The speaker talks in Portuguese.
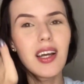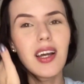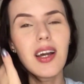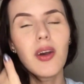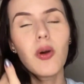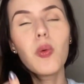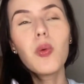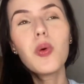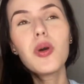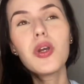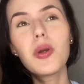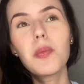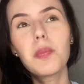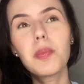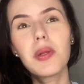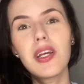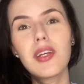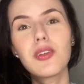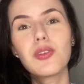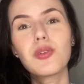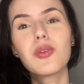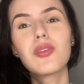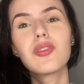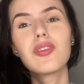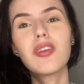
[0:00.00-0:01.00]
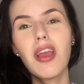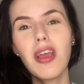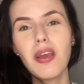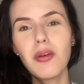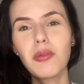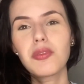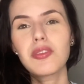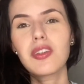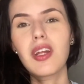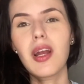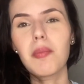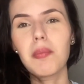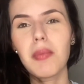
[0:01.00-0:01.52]
O Rio Preto tem um
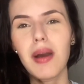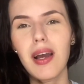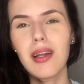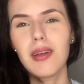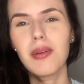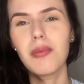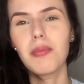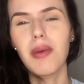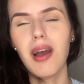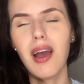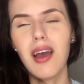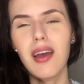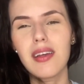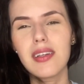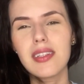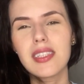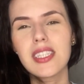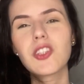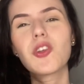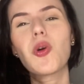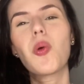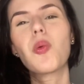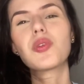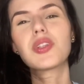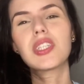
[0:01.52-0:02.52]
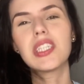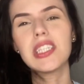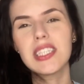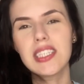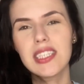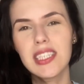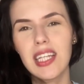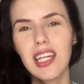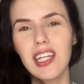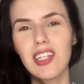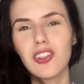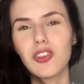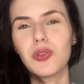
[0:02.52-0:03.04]
trabalho mais
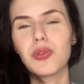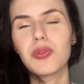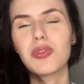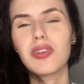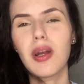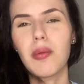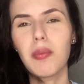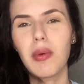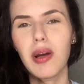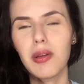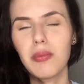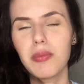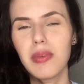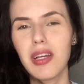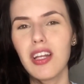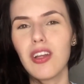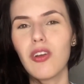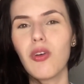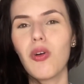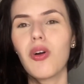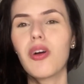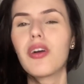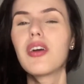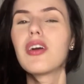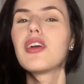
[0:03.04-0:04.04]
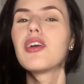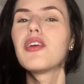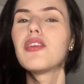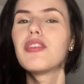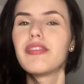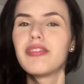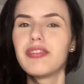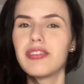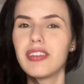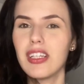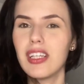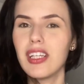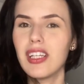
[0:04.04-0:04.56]
consistente, um trabalho melhor. Eu
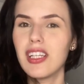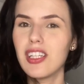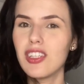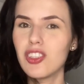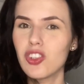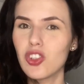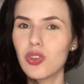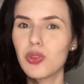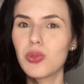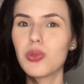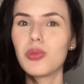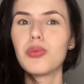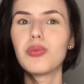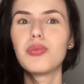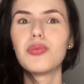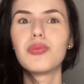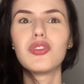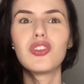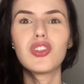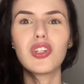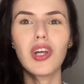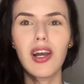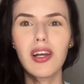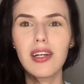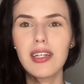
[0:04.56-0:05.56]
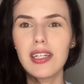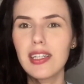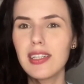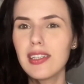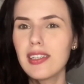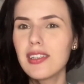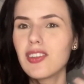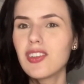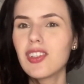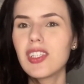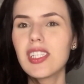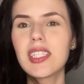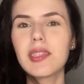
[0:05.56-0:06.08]
vejo já
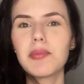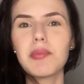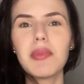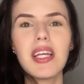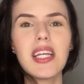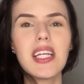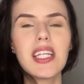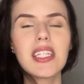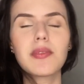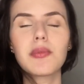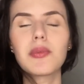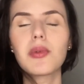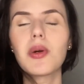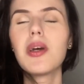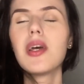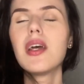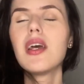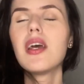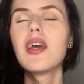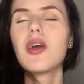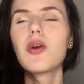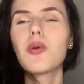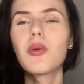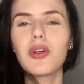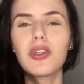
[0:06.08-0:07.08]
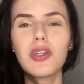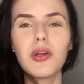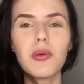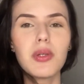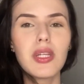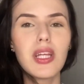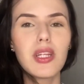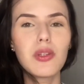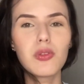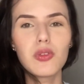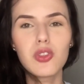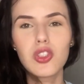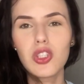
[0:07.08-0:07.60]
antes mesmo, quando eu ia
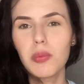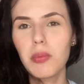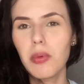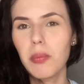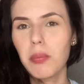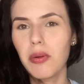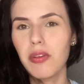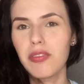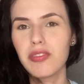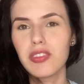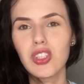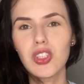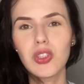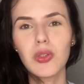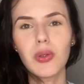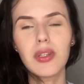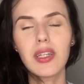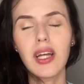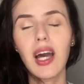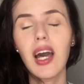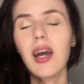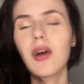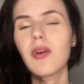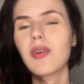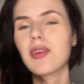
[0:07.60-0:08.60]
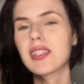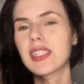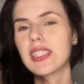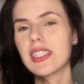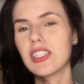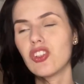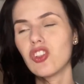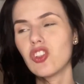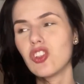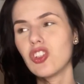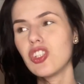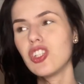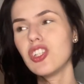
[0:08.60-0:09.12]
no time profissional,
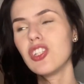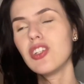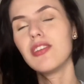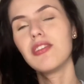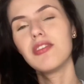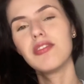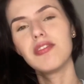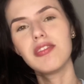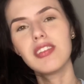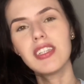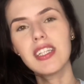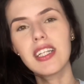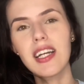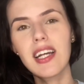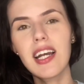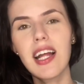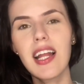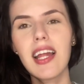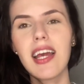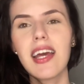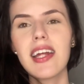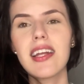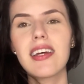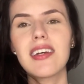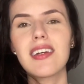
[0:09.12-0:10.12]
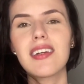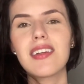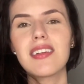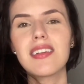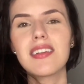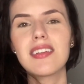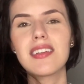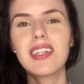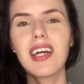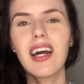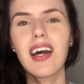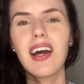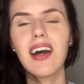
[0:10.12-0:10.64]
assisti, via a galera
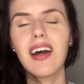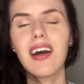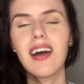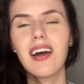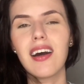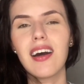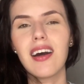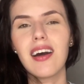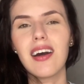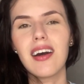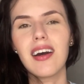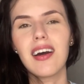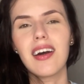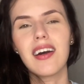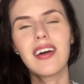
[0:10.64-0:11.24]
da